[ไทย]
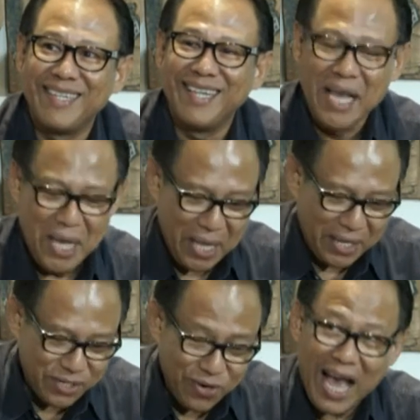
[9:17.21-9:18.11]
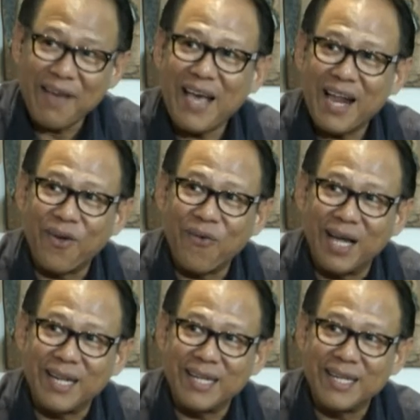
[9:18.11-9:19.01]
2011 Drive ได้รางวั
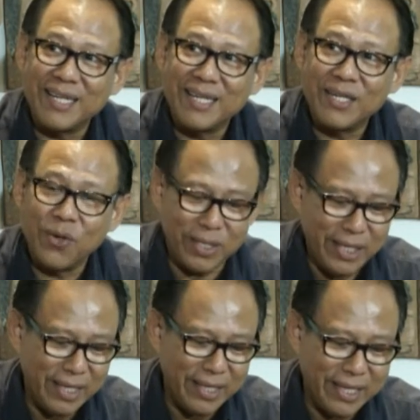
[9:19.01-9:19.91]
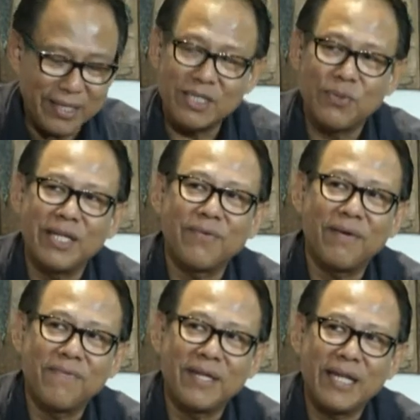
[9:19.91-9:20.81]
ลโดยที่ Nicholas Winning r e
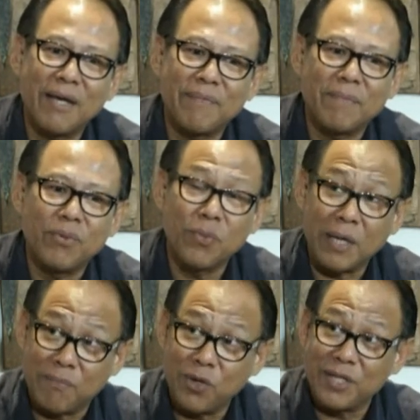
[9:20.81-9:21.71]
f e n ได้เป็นผู้กำกับยอด